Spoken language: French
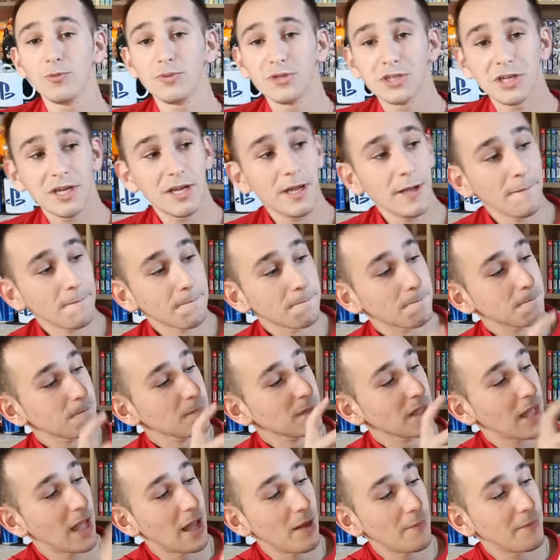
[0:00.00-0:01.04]
objet,
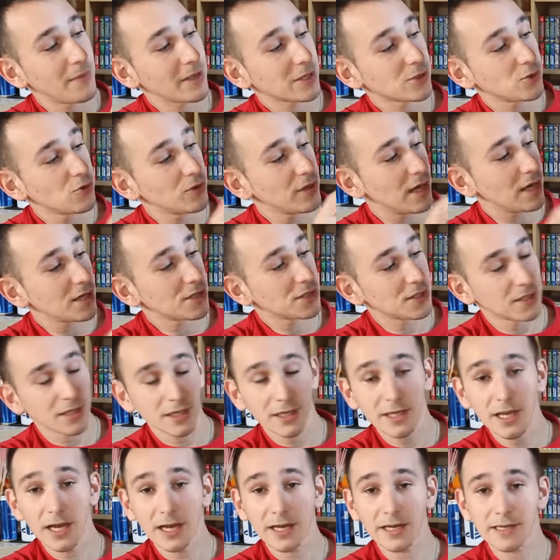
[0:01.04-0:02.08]
un personnage
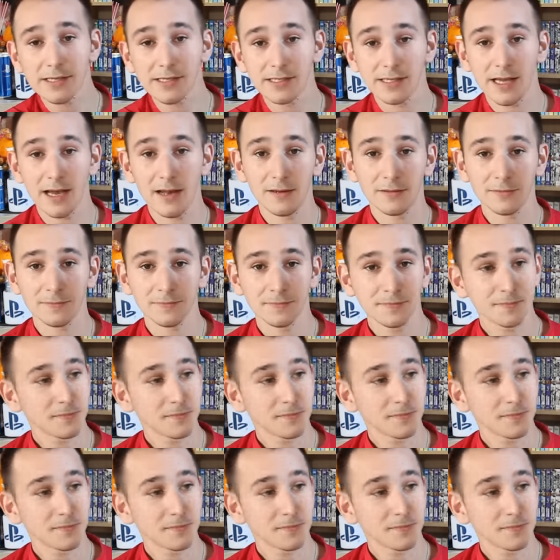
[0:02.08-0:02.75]
et un cristal.